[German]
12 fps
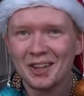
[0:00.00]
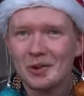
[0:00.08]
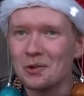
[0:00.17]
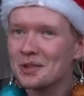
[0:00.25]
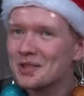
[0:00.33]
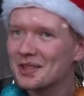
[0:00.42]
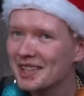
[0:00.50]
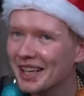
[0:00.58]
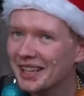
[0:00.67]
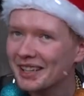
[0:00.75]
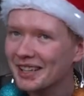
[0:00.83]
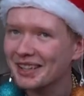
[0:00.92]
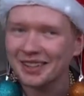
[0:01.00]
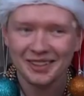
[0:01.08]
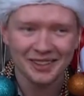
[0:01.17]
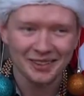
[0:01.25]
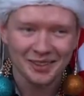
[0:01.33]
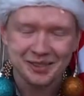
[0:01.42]
Kurz und knackig
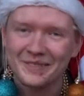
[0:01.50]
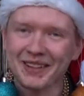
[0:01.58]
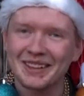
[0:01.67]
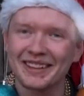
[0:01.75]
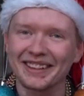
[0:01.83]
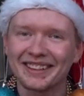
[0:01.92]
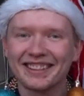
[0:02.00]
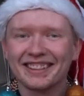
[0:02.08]
ja. und fertig.